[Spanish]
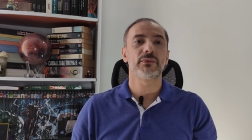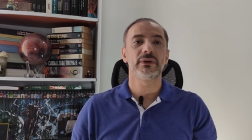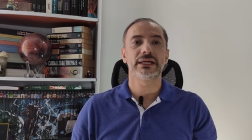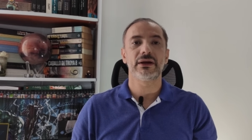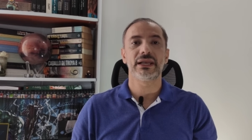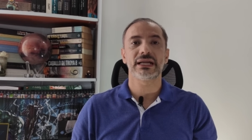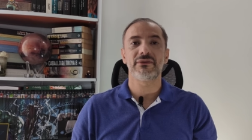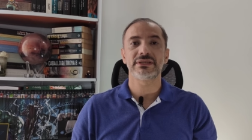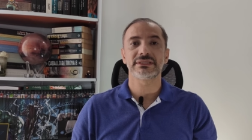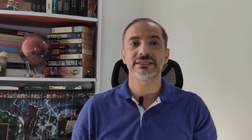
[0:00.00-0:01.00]
publicado en la
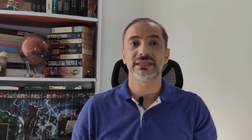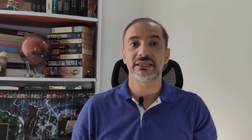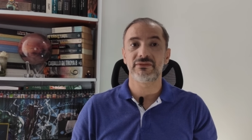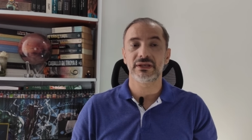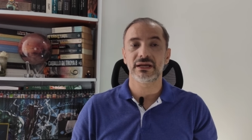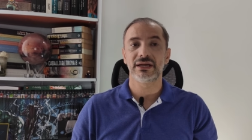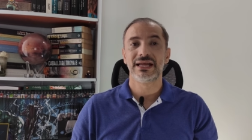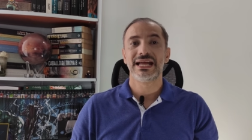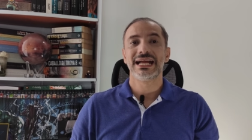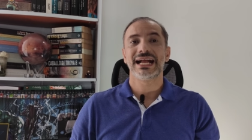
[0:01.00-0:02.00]
revista científica
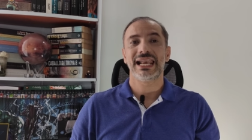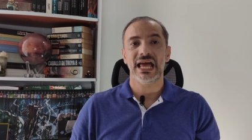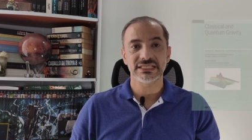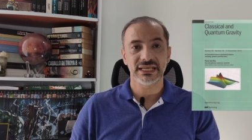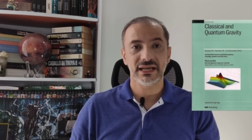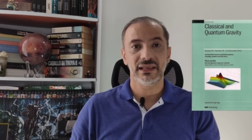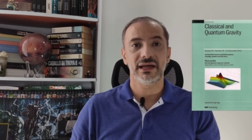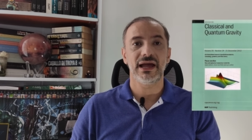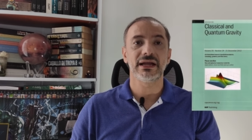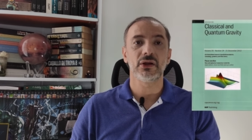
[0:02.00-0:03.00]
Classical
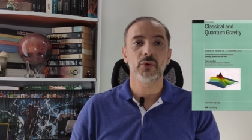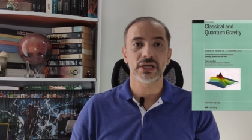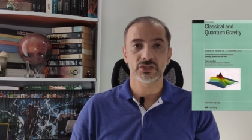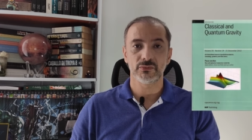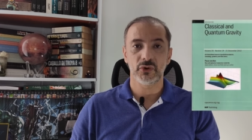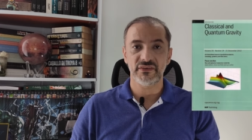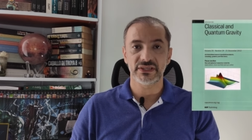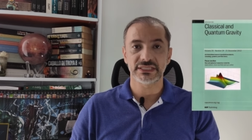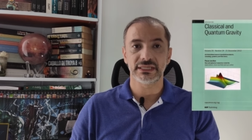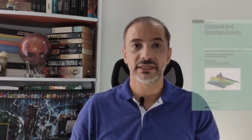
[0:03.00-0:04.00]
and Quantum
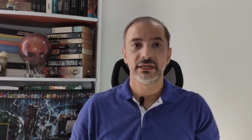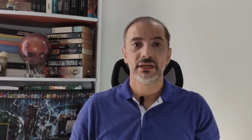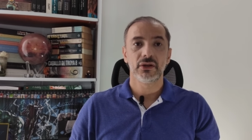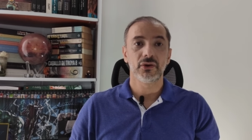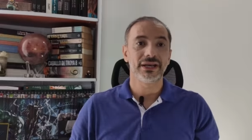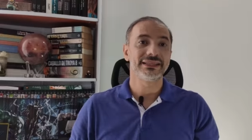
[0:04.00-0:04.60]
Gravity, con